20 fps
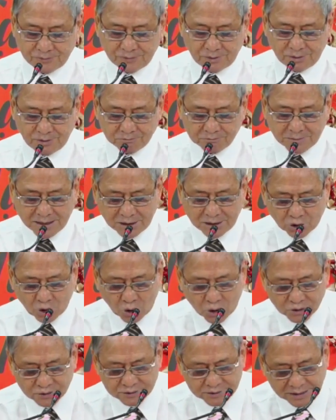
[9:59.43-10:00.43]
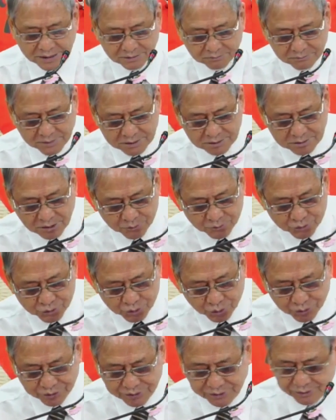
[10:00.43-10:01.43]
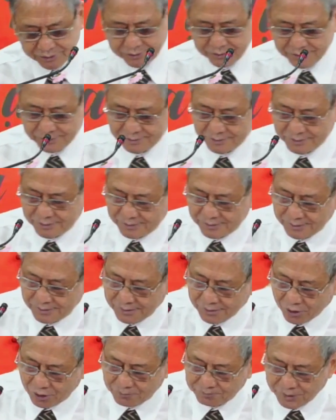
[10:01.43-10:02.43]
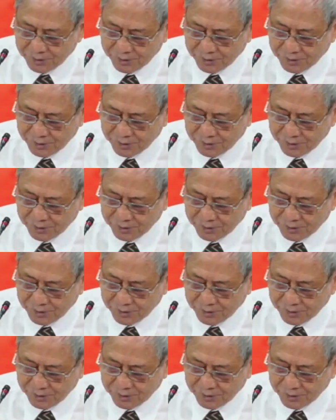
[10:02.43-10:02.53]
Bãi cỏ xanh bên dòng suối còn biểu